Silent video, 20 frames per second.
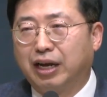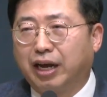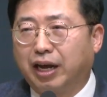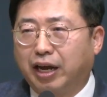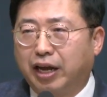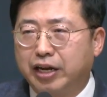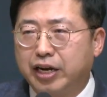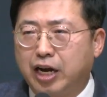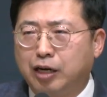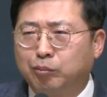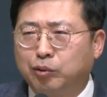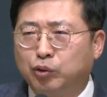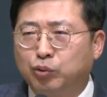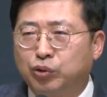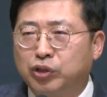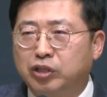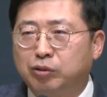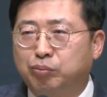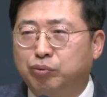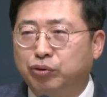하나님께서
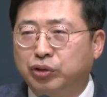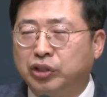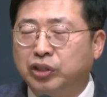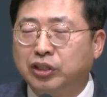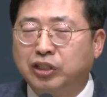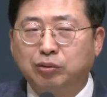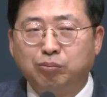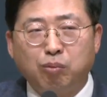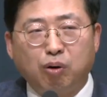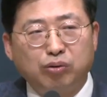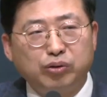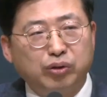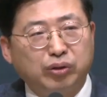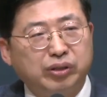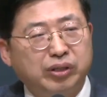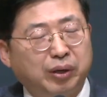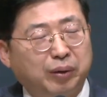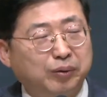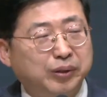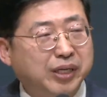우리를 부르신 그
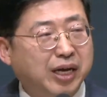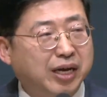목적대로